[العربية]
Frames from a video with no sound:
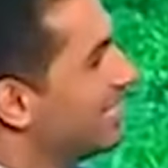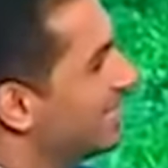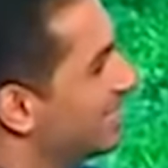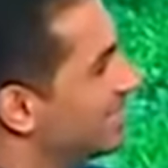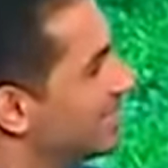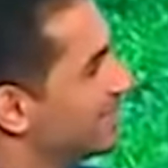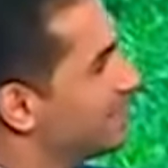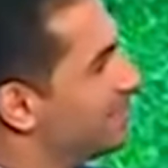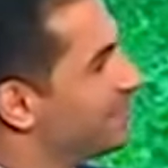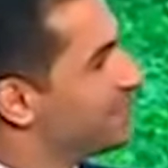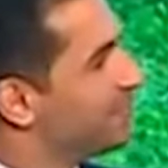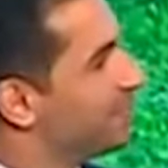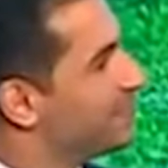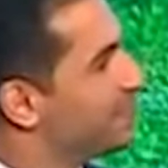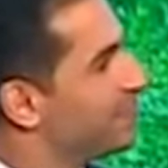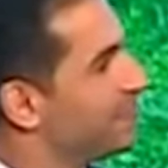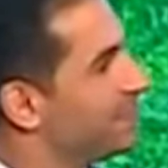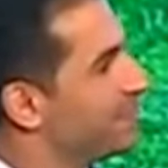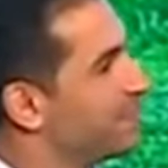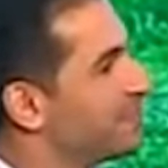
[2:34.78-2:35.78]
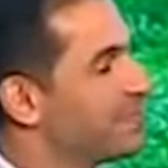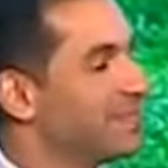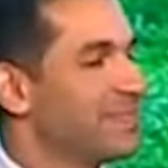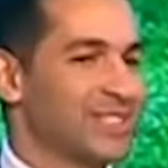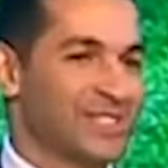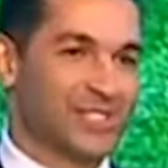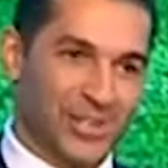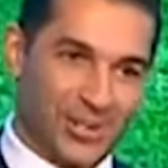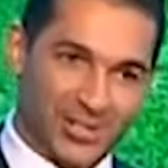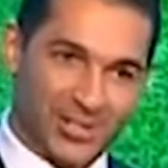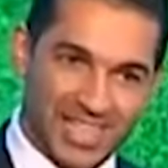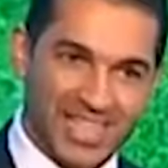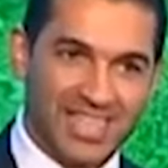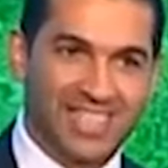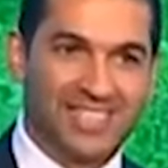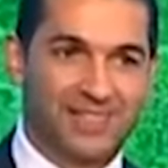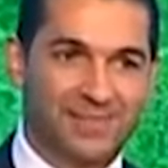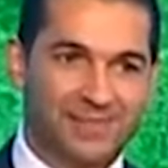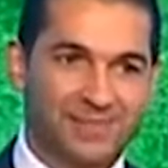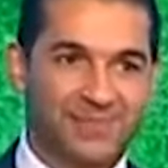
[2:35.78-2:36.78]
في السعوديه في السعوديه
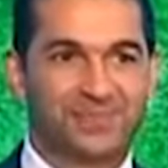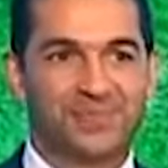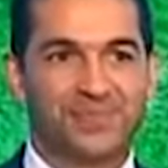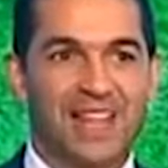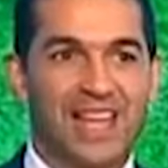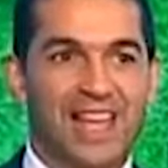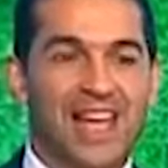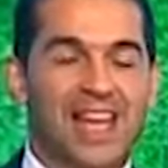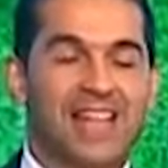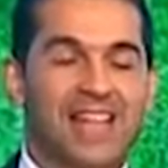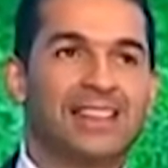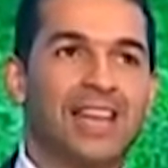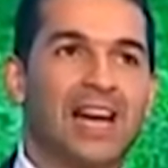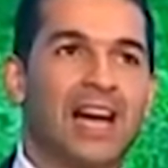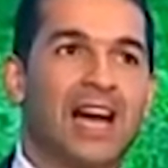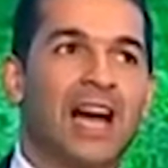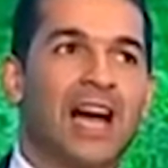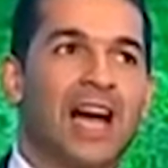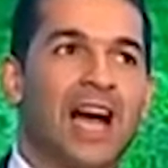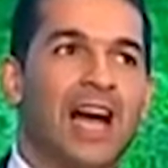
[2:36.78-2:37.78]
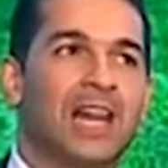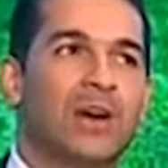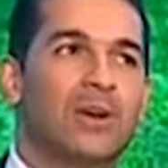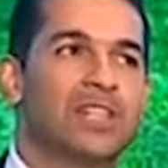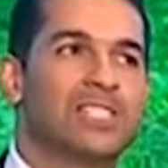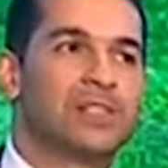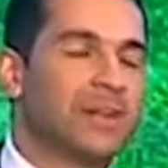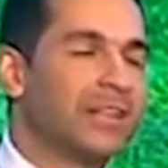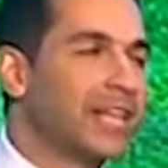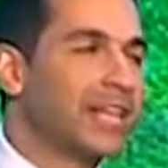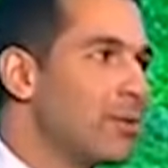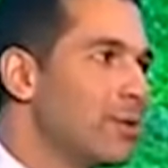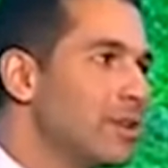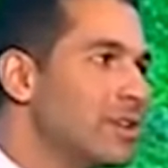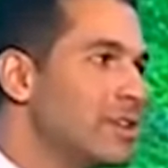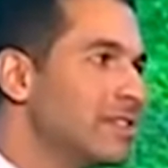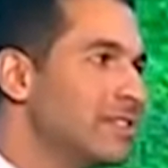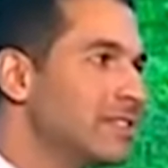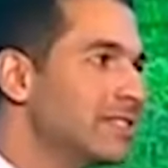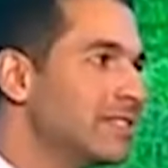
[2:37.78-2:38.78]
انت اهلاوي ولا زملكاوي
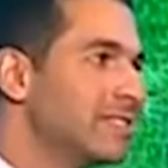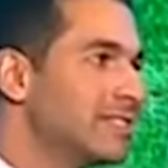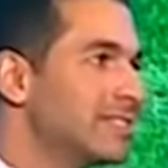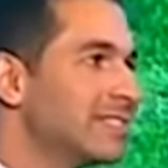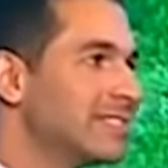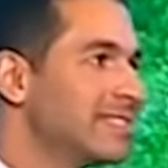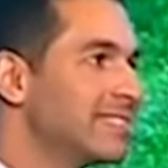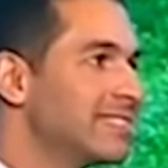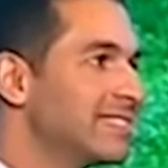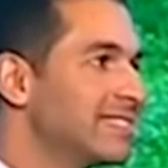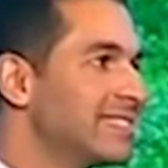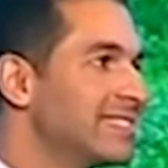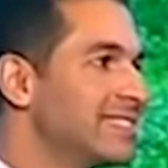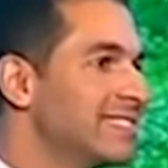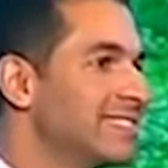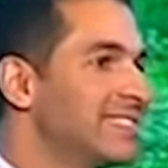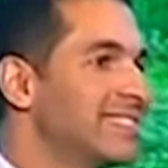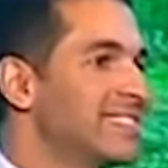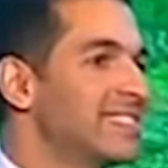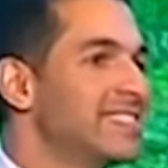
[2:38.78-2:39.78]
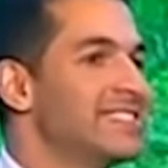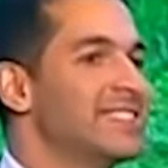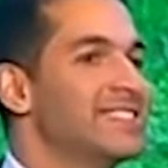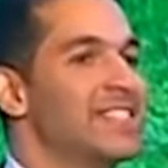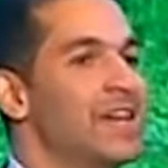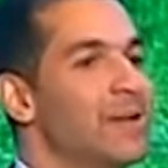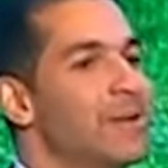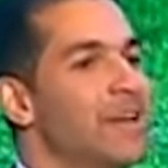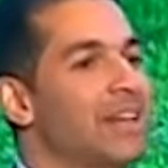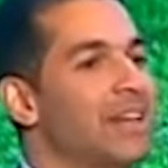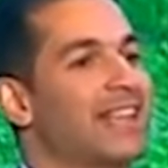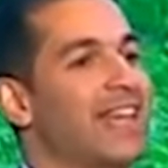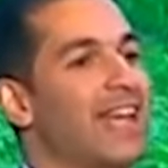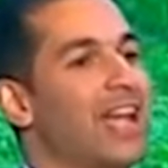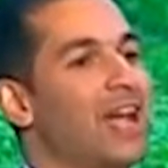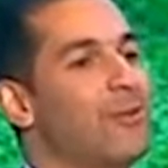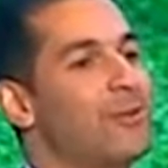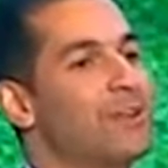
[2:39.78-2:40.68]
زملكاوي زملكاوي